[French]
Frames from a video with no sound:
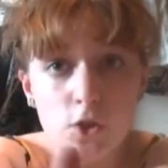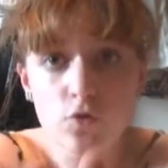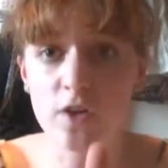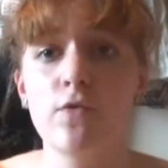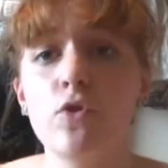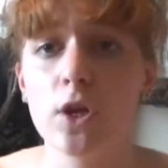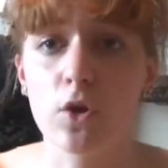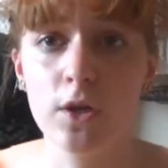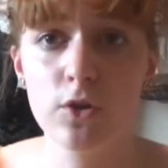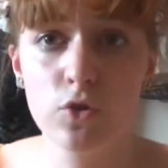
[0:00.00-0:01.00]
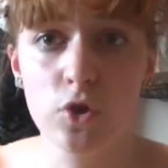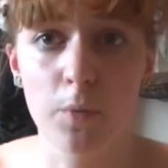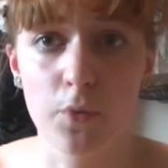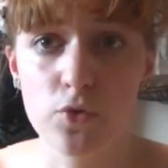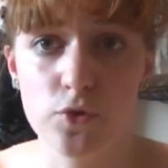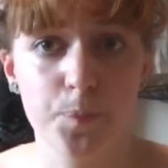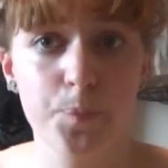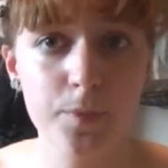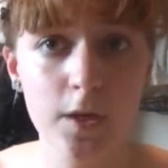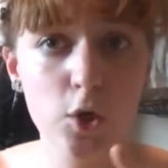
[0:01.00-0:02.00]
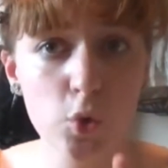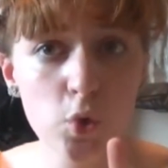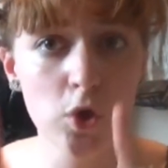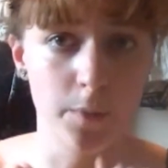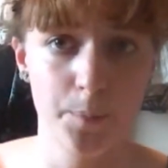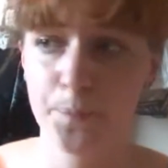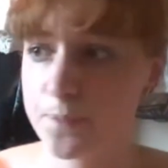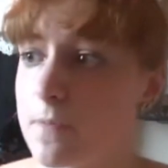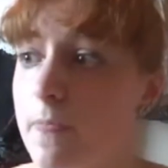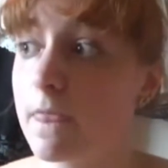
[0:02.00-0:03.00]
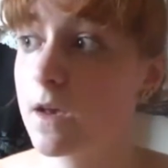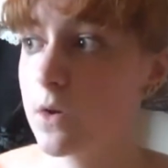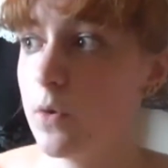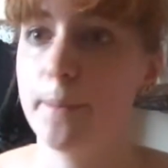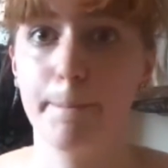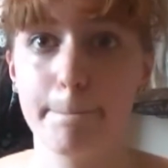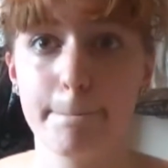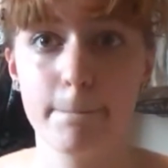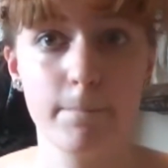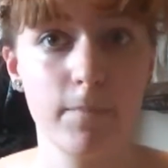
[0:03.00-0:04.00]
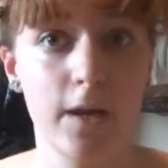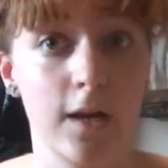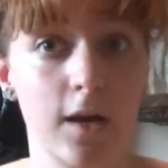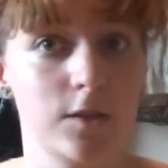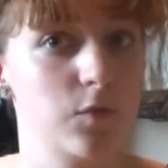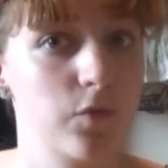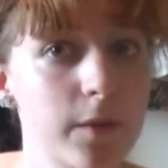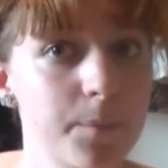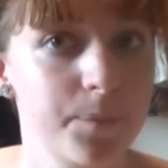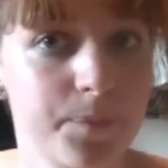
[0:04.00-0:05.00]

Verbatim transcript: Vous l'avez vu dans les chroniques d'une campus. Cool Ouais, Elle est là si vous voulez.